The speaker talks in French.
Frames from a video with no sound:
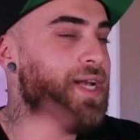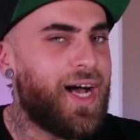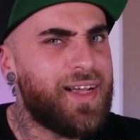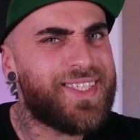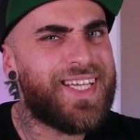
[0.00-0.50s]
Mais
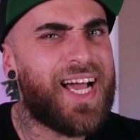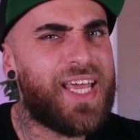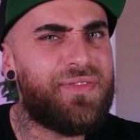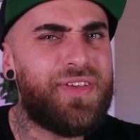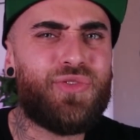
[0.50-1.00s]
là, c'est
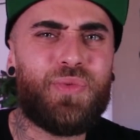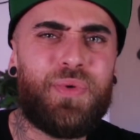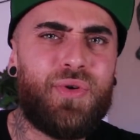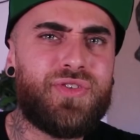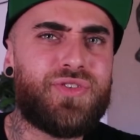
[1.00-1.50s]
arrivé, je
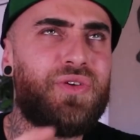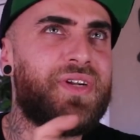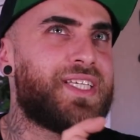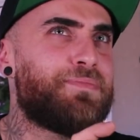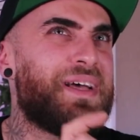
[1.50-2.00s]
pense, dans
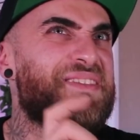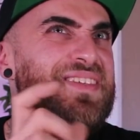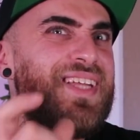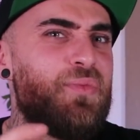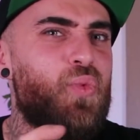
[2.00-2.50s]

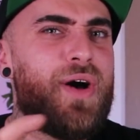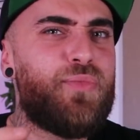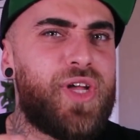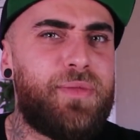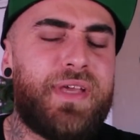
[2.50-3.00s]
l'espace d'un mois, un
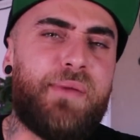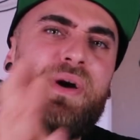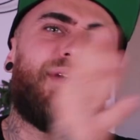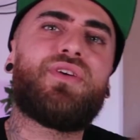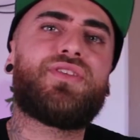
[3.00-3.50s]
mois et demi
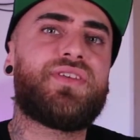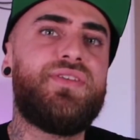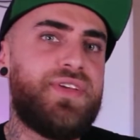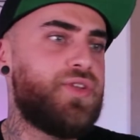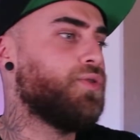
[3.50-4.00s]
après avoir sorti
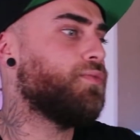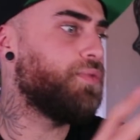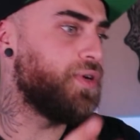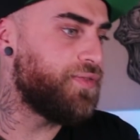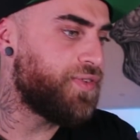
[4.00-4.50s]
une vidéo de
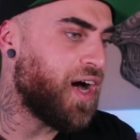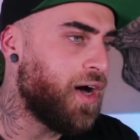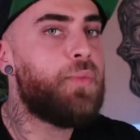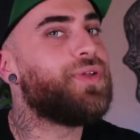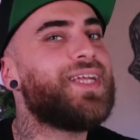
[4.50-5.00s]
Polyphia,
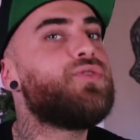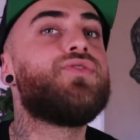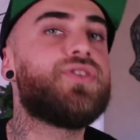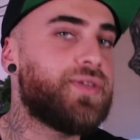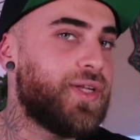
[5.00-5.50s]
peut-être
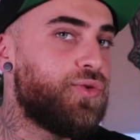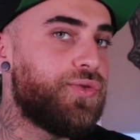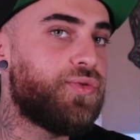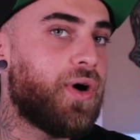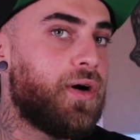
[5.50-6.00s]
une centaine de
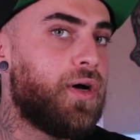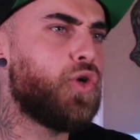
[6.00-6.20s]
fois.